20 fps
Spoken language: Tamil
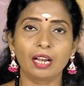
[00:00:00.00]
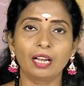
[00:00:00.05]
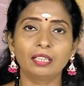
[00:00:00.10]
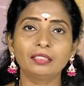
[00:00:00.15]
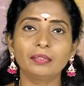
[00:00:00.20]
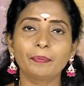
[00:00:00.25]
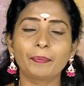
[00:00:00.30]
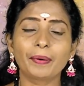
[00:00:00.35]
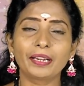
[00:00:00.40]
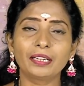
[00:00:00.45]

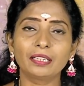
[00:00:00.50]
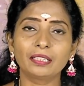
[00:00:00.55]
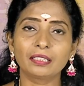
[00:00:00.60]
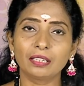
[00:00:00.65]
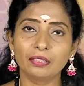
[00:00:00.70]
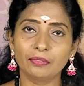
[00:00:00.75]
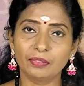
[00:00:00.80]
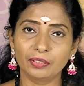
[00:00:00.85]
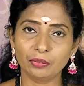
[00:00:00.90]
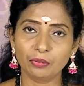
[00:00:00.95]
அந்த
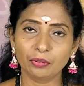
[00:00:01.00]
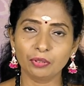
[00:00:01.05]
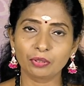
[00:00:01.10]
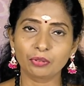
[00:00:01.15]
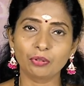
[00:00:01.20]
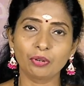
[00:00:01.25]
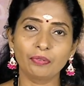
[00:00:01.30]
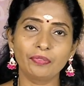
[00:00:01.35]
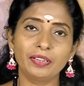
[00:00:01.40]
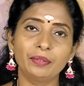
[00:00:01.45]
பயணங்கள் வந்து
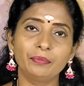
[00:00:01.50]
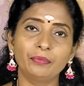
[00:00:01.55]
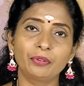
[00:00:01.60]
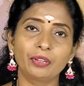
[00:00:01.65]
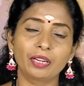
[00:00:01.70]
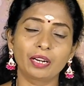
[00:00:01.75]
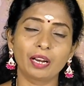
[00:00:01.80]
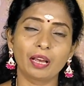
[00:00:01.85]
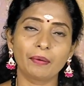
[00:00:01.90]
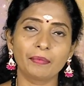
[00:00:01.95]
உங்களுக்கு தோல்வியில்
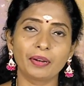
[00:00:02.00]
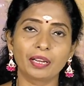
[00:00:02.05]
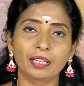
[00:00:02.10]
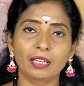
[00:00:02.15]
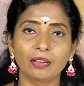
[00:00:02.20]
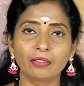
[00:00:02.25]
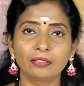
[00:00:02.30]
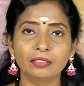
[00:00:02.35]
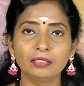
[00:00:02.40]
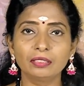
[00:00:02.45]
முடியலாம்
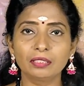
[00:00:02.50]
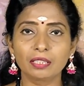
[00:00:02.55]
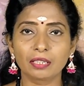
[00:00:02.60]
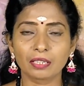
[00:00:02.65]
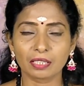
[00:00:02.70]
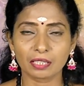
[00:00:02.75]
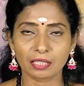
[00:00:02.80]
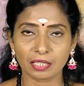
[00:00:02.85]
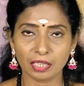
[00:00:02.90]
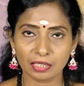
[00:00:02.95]
அதாவது
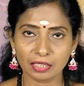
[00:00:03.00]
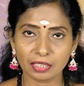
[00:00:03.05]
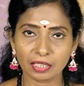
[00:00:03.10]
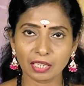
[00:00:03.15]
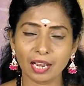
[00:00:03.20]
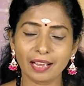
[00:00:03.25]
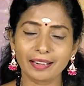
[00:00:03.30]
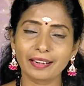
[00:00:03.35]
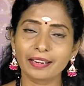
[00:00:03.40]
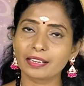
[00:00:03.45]
நீங்கள் சென்ற
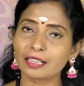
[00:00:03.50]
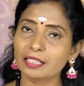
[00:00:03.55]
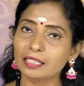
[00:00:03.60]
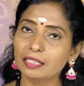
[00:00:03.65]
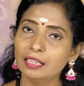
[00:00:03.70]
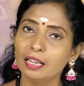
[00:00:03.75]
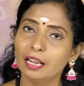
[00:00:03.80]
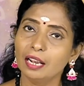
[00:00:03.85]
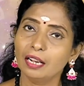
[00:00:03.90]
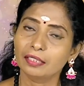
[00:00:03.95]
காரியங்கள்
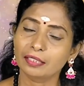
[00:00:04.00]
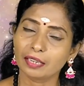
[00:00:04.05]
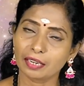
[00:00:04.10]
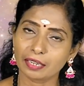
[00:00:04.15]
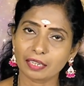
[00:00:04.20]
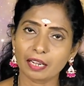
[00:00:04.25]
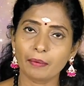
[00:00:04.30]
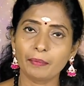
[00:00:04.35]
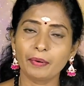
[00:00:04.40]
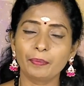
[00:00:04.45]

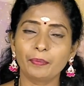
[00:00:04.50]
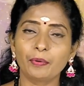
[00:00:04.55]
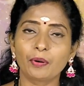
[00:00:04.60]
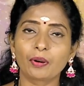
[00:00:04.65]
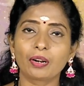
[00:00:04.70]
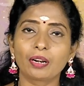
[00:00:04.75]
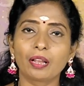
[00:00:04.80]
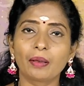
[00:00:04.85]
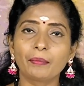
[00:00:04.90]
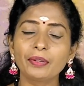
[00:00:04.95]
நடக்காமல்
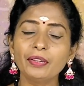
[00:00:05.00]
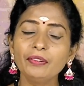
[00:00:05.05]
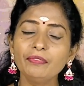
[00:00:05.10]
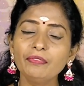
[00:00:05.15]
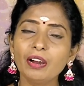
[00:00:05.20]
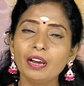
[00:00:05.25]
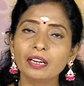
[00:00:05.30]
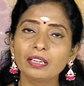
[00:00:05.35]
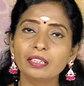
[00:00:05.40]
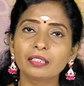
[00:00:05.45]
போகலாம்
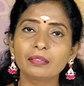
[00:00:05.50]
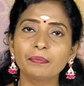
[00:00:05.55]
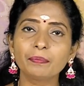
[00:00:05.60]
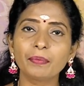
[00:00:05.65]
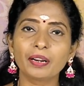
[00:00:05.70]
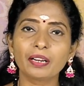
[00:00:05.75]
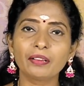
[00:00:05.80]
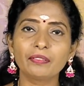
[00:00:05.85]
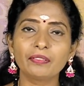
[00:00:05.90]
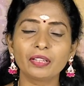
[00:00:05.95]
இவ்வாறு
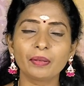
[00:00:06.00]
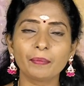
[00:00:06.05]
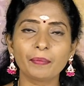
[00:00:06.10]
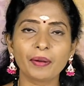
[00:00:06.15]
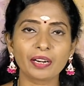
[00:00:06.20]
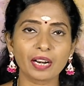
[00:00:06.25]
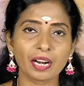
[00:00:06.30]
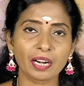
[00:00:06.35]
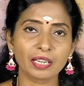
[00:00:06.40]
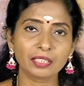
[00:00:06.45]
பல
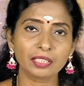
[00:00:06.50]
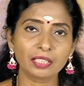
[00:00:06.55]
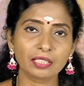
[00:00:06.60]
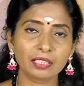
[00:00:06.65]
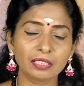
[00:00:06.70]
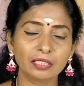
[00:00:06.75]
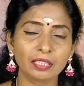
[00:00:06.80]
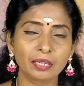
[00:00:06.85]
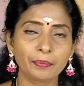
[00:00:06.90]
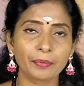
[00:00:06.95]
விதமான
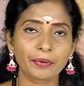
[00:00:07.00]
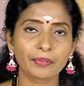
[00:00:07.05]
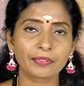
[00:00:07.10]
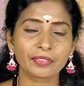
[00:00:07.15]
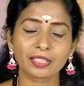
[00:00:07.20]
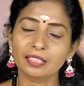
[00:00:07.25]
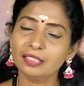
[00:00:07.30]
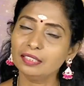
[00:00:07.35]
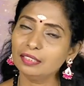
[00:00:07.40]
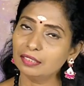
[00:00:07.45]
அலைச்சல்கள்
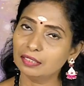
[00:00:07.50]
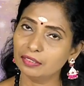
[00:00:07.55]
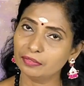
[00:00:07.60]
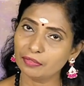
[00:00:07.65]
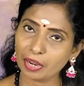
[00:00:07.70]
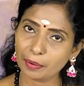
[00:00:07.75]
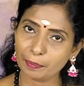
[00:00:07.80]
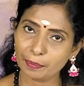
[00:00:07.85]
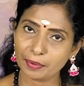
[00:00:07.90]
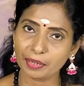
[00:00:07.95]
ஏற்படுவதற்கு
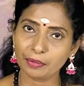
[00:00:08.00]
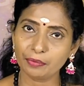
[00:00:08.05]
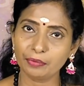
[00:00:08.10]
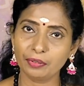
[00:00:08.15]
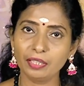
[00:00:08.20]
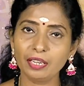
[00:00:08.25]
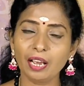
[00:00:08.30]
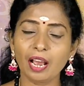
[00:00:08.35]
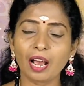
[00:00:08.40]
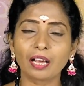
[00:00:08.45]
வாய்ப்புகள்
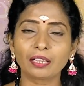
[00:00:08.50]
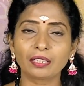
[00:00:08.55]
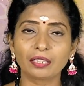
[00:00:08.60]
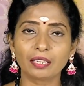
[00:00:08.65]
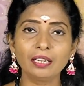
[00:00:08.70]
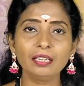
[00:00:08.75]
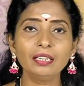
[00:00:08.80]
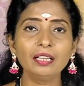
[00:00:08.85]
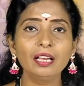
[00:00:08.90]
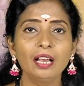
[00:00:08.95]
உண்டு
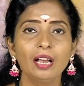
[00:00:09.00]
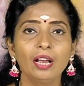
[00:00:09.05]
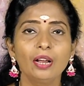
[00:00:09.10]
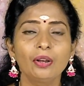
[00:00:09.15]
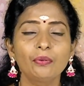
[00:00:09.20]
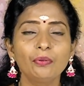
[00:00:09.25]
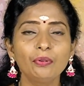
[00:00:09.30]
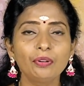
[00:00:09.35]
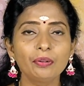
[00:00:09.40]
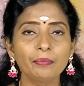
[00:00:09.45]
ஆதலால்
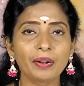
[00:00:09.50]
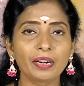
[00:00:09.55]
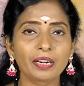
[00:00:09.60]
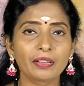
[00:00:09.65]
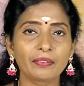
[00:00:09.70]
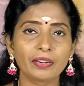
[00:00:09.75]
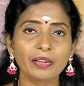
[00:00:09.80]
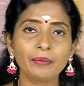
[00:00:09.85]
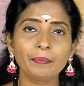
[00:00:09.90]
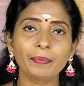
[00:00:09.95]
கூடுமான
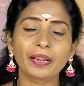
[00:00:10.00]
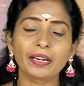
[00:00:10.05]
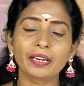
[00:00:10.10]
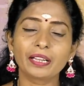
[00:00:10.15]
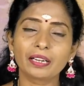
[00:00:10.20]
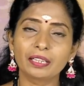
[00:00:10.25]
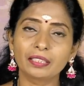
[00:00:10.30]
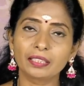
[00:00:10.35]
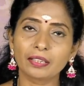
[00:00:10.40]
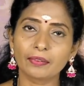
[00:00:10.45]
வரை
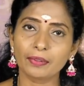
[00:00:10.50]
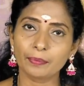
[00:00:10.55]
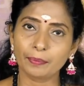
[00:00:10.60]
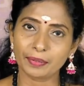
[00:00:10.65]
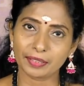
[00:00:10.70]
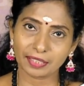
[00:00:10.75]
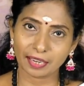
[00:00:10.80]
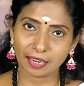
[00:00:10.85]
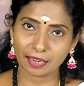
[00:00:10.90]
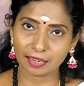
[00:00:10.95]
பயணங்களை
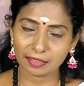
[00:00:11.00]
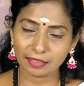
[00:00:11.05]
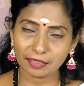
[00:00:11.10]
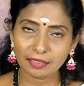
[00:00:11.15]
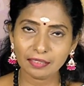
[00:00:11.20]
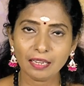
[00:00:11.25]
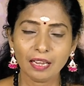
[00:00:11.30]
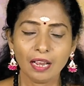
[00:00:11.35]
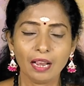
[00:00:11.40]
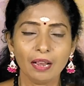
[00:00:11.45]
தவிர்ப்பது நல்லது
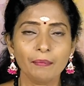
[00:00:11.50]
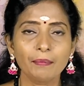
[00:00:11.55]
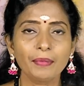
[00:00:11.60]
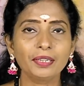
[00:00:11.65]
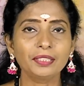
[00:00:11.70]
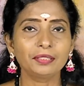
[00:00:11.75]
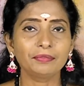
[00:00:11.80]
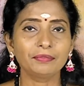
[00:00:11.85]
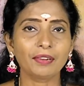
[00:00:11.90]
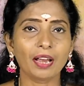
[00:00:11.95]

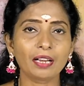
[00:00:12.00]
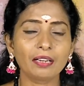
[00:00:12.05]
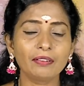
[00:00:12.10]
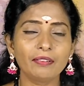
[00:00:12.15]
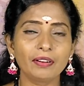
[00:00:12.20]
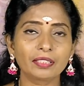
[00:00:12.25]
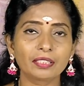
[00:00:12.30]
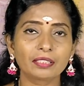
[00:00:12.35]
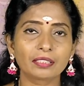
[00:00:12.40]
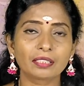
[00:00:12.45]
மற்றும்
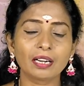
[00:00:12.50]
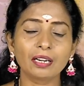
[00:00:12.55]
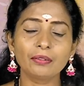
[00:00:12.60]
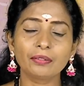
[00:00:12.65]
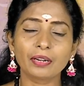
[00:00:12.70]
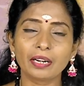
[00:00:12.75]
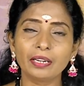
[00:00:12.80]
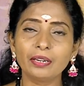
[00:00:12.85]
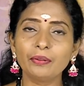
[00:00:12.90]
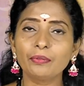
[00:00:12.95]

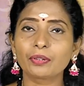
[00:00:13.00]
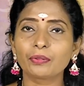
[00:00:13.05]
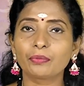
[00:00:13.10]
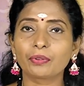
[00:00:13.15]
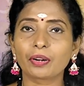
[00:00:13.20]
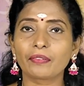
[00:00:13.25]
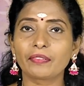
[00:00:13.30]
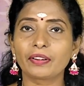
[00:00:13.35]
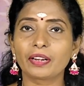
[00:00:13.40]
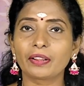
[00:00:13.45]
வாக்குவாதத்தினால் நல்ல ஒரு
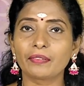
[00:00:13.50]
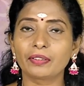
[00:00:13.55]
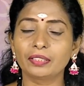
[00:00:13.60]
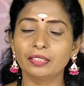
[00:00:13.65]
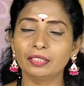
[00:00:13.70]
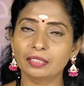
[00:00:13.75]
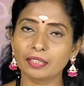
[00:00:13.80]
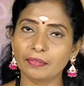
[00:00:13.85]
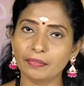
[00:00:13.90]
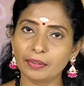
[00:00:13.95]
உறவினை
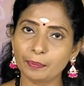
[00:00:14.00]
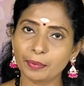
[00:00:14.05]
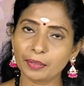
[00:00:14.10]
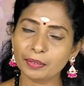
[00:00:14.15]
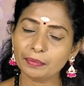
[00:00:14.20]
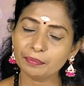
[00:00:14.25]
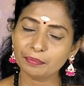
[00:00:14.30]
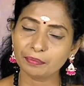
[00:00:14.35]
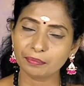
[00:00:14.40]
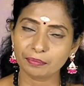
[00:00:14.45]
வந்து
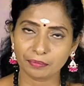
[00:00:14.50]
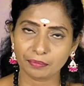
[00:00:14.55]
தவிர்ப்பதும்